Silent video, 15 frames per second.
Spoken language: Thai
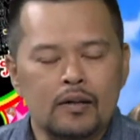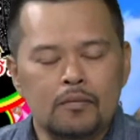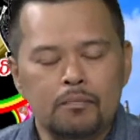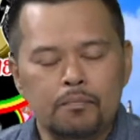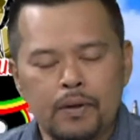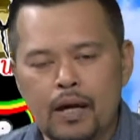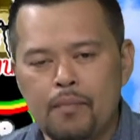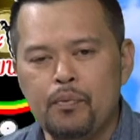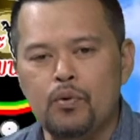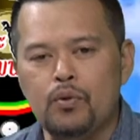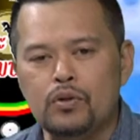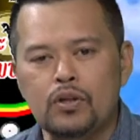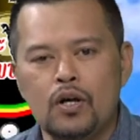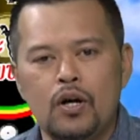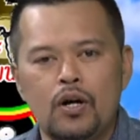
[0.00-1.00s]
เปรียบลูก
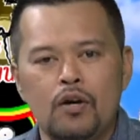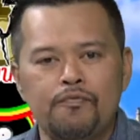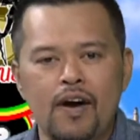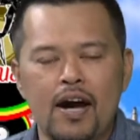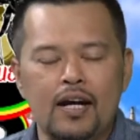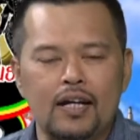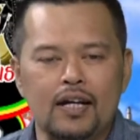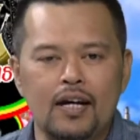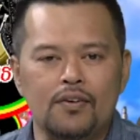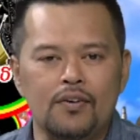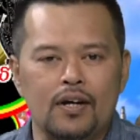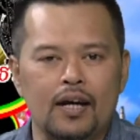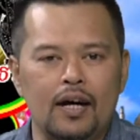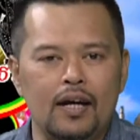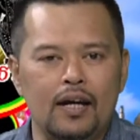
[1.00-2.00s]
ต่อฟักเดียว
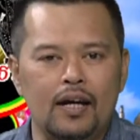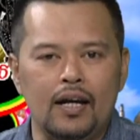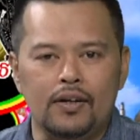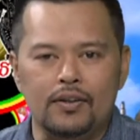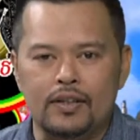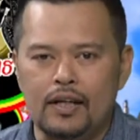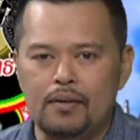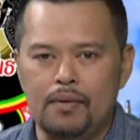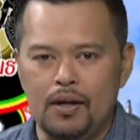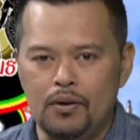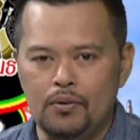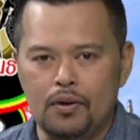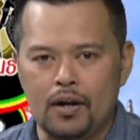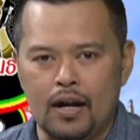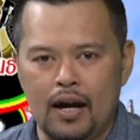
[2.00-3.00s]
กันแล้วเทมา
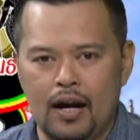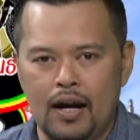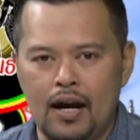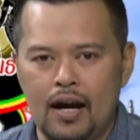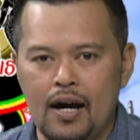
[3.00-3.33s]
ลูรา